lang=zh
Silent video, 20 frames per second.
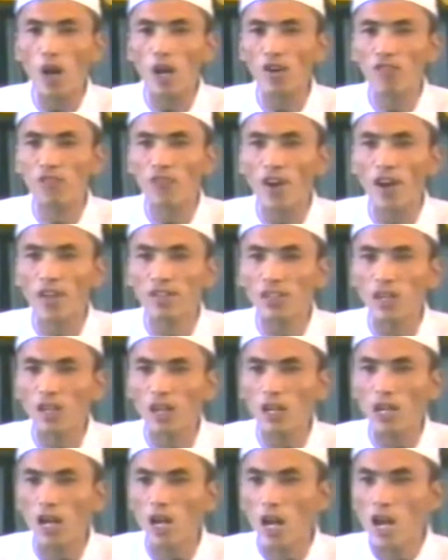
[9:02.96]
卡发的
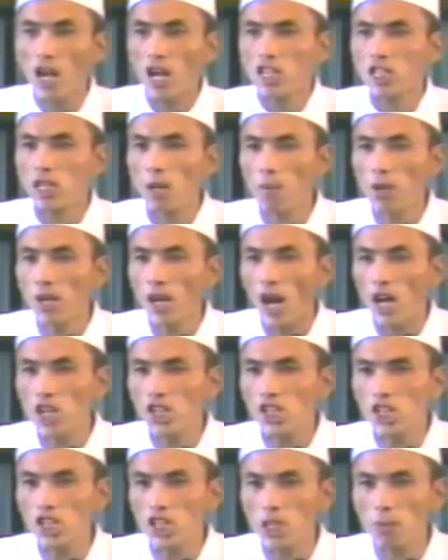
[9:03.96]
了。人们啊，
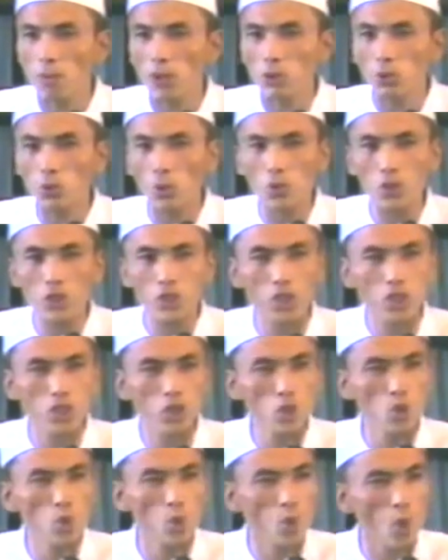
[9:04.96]
是什么东西
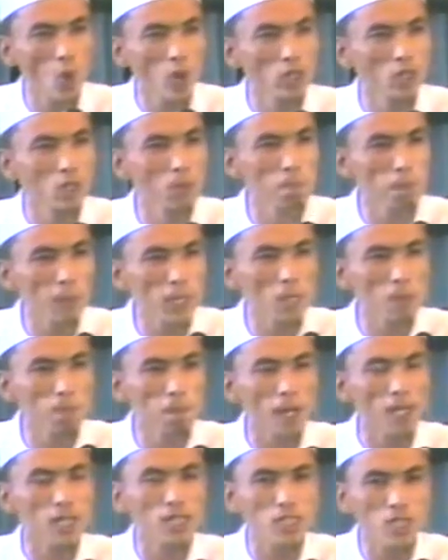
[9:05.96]
诱惑你背
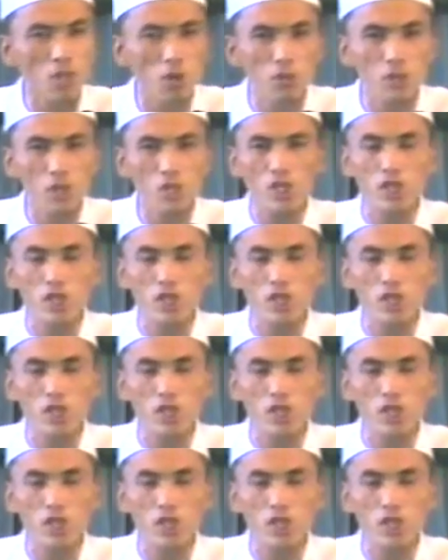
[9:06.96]
叛了造你、